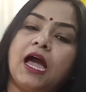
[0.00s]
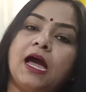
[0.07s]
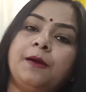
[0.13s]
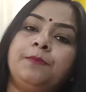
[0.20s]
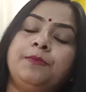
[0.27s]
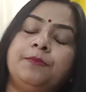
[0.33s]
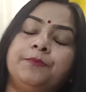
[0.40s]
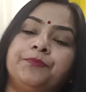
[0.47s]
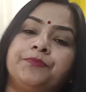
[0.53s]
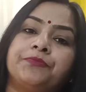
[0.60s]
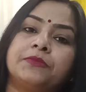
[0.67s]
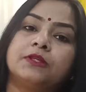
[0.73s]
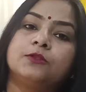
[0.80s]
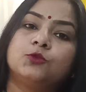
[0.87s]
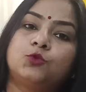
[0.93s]
अब
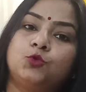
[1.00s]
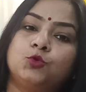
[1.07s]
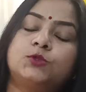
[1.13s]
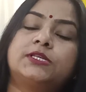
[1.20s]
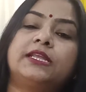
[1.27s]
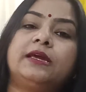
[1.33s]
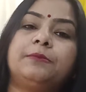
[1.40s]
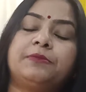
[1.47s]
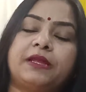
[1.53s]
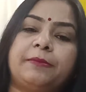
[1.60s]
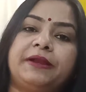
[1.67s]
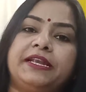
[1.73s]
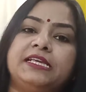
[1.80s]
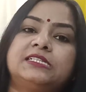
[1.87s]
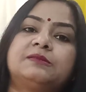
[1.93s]
दूसरे हम
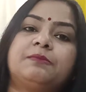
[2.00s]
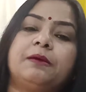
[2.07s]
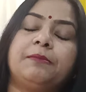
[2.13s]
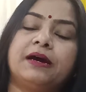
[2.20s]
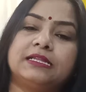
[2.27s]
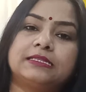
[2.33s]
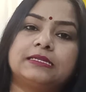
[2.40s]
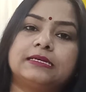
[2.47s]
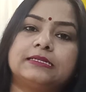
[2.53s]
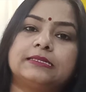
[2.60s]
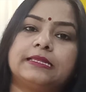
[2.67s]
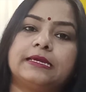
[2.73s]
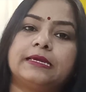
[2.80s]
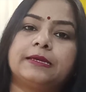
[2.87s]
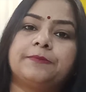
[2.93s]
रेमेडीज पे बात
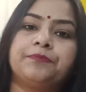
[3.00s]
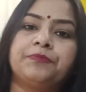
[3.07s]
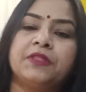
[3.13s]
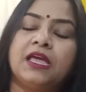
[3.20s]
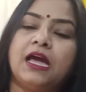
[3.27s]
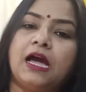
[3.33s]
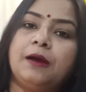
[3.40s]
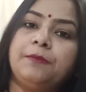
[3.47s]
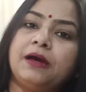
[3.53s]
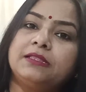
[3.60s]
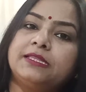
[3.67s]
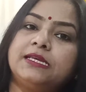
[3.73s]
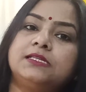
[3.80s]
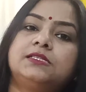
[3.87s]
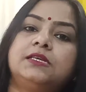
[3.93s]
करते हैं हम
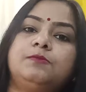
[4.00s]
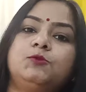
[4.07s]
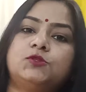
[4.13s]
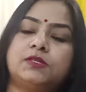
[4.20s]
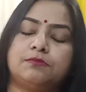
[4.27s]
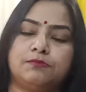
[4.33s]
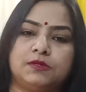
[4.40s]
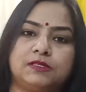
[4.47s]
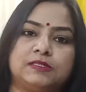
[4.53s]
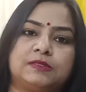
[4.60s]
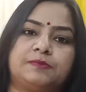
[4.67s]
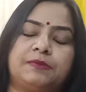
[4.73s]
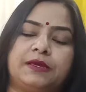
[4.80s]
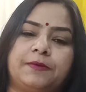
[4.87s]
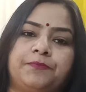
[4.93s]
आते हैं जीबो सिंबल्स
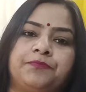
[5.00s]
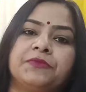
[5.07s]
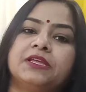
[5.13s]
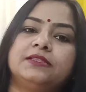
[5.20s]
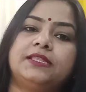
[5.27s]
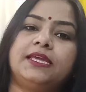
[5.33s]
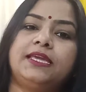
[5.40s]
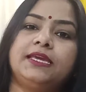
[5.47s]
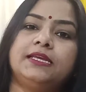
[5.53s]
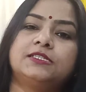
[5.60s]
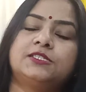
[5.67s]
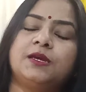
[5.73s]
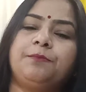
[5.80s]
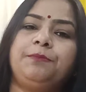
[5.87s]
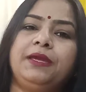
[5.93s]
पे देखिए
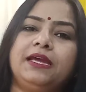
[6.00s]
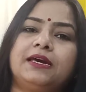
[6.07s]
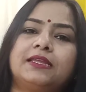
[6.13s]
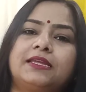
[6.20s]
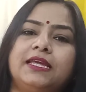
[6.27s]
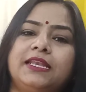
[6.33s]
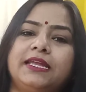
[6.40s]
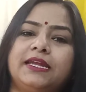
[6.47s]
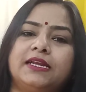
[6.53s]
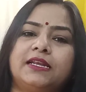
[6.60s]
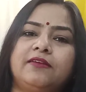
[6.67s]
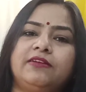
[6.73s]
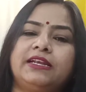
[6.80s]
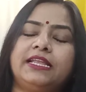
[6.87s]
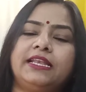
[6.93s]
जब भी घर की
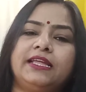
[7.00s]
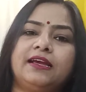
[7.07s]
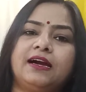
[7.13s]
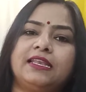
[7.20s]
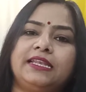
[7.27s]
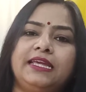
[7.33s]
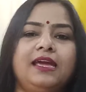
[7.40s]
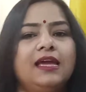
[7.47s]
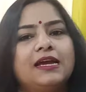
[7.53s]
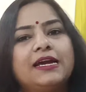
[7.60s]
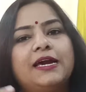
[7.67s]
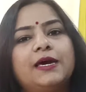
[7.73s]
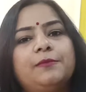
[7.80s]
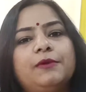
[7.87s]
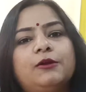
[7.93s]
निगेटिविटी निकाली
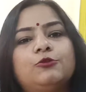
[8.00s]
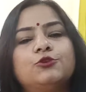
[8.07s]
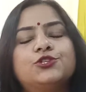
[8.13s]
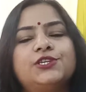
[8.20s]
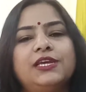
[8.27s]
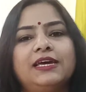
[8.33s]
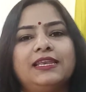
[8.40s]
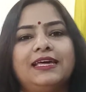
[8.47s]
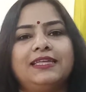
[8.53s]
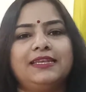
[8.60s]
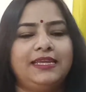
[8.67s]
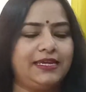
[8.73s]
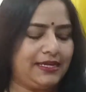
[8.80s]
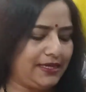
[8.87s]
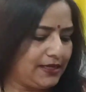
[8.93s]
घर में खुशियां
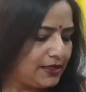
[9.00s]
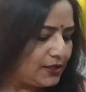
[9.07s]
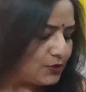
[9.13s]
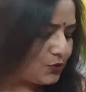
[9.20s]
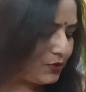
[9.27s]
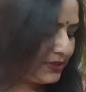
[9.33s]
लानी है तो